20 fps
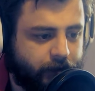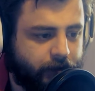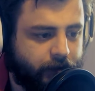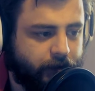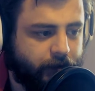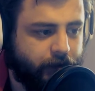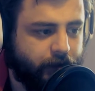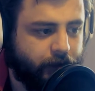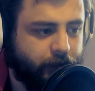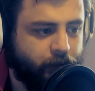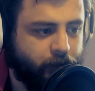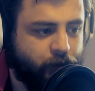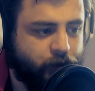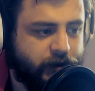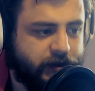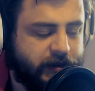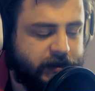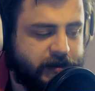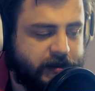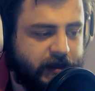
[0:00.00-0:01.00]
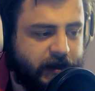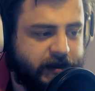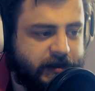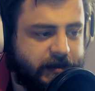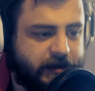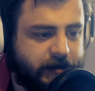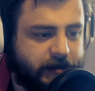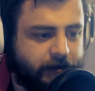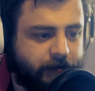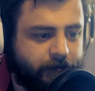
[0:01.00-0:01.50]
Э, можете
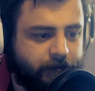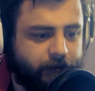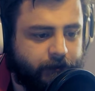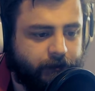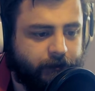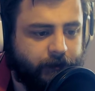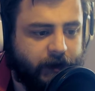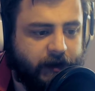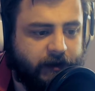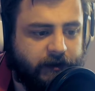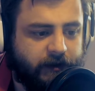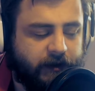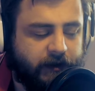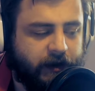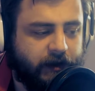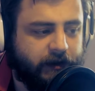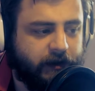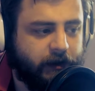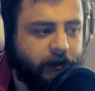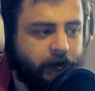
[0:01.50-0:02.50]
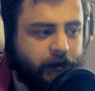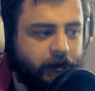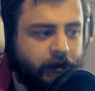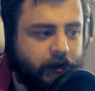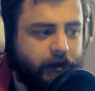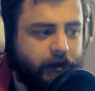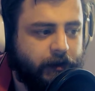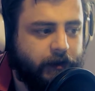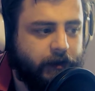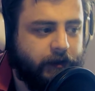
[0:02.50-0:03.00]
зайти на этот канал,
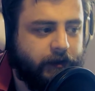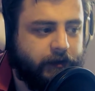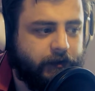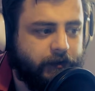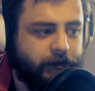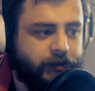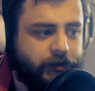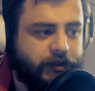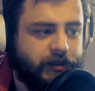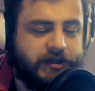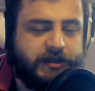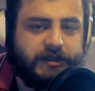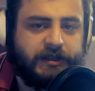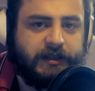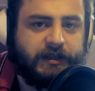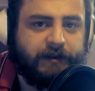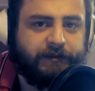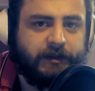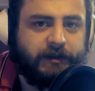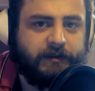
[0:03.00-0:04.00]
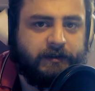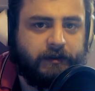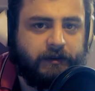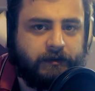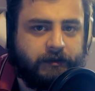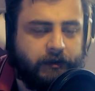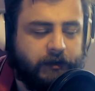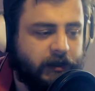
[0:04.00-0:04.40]
Э, через недавние действия.